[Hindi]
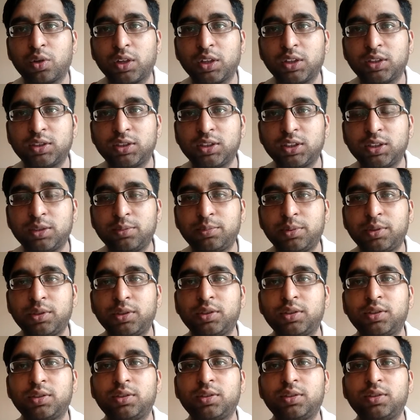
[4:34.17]
किसी भी
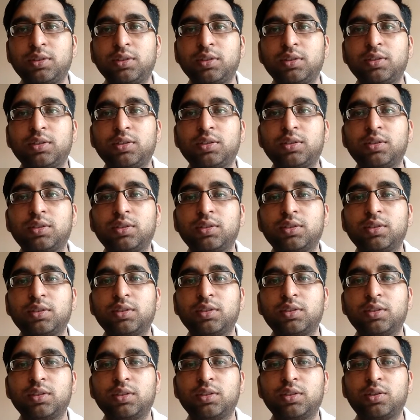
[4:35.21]

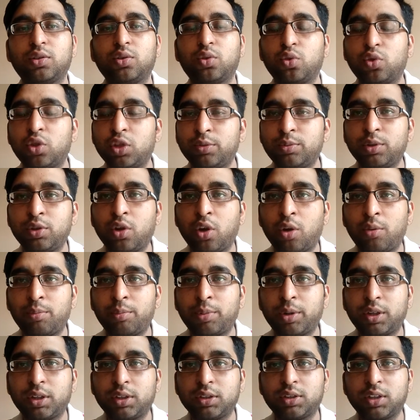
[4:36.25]
कोई भी
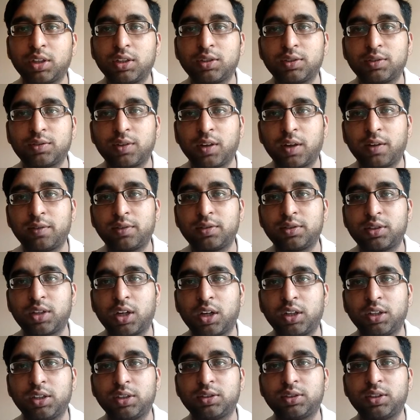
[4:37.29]
कंपटीशन सेल्फ
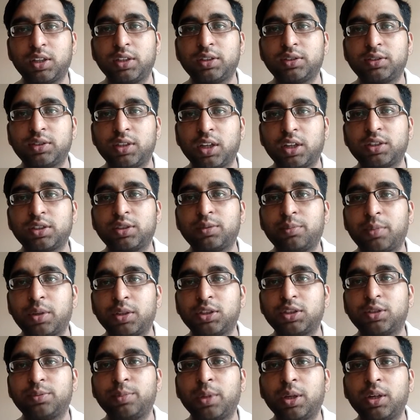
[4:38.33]
स्टडी से सिक्स
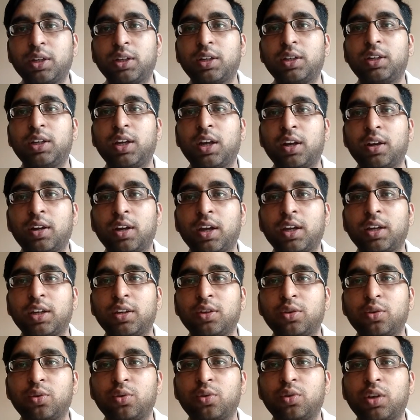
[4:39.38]
मंथ्स में क्लियर
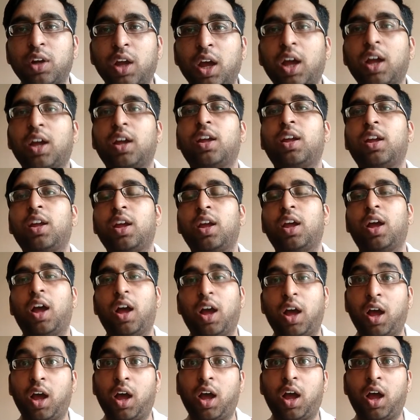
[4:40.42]
नहीं होना
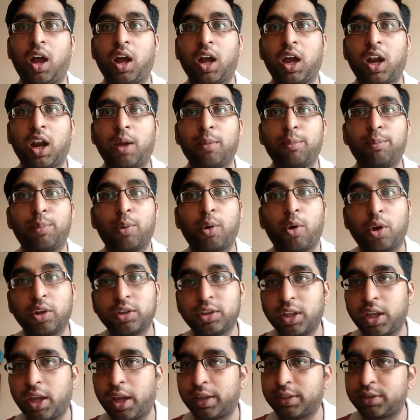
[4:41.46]
हाँ अगर आप
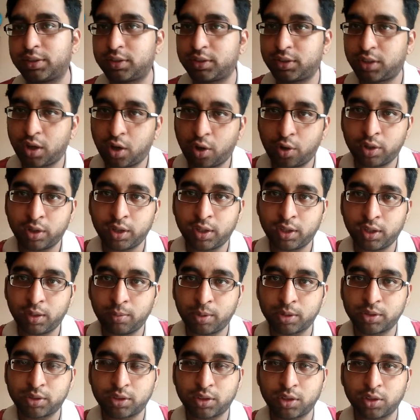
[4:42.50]
बहुत एक्स्ट्रा
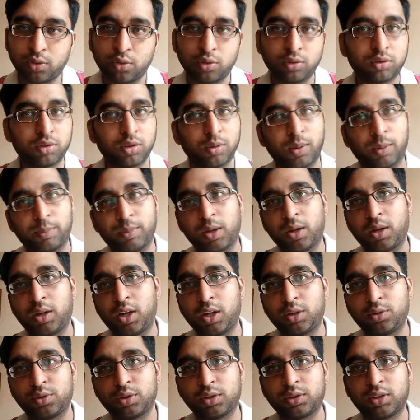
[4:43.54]
बच्चे हो तो आपका
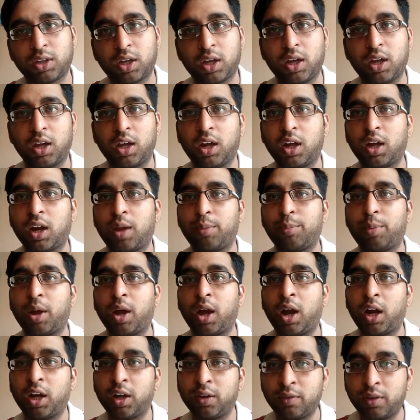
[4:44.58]
क्लियर हो सकता है अगर आप
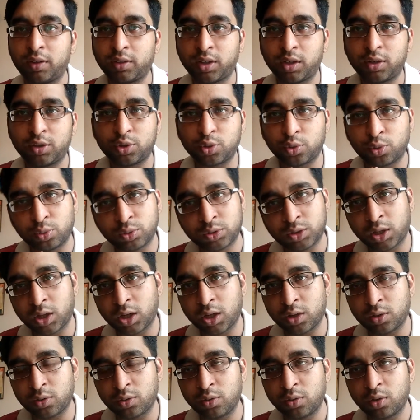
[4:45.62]
हार्ड वर्किंग शुरू से
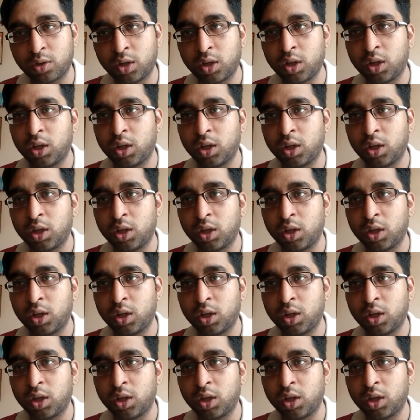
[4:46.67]
रहे हो